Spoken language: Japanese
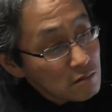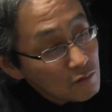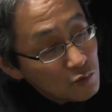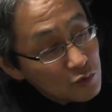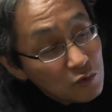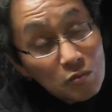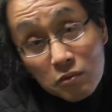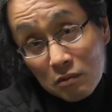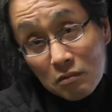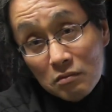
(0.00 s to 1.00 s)
この祖
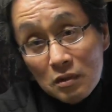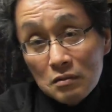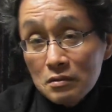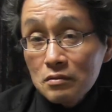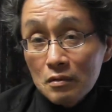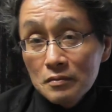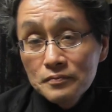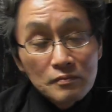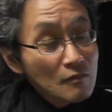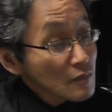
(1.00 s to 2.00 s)
母なんですよ。
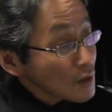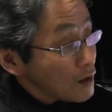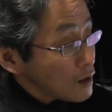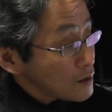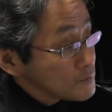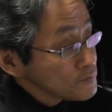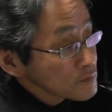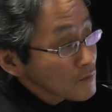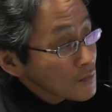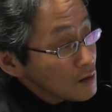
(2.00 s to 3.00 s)
で、
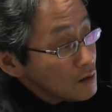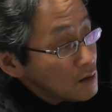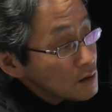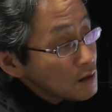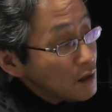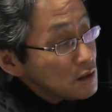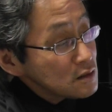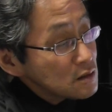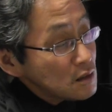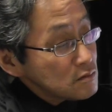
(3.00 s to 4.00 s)
えー、解
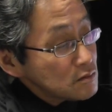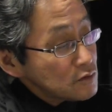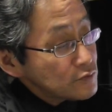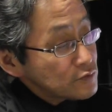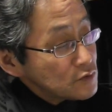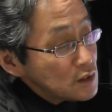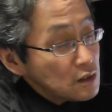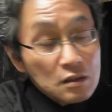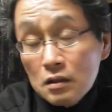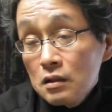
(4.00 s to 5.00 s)
散っていうふう
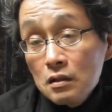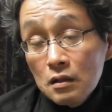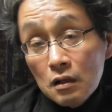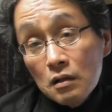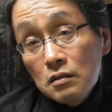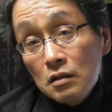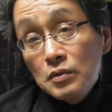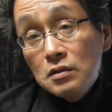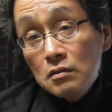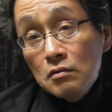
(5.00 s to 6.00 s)
に書いてありま
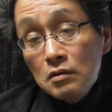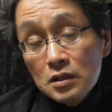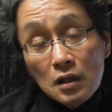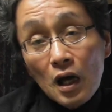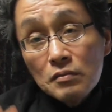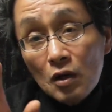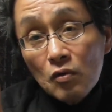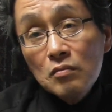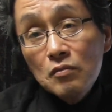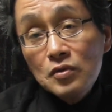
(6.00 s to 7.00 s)
すけど、北山
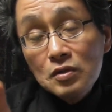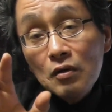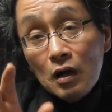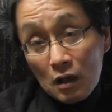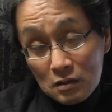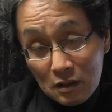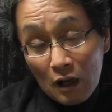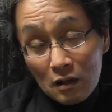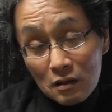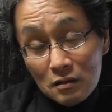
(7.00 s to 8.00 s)
本文字の改ざ
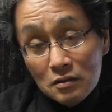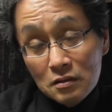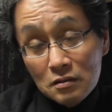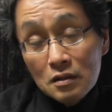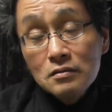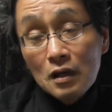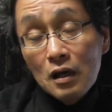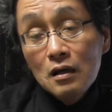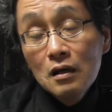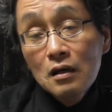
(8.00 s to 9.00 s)
んですね。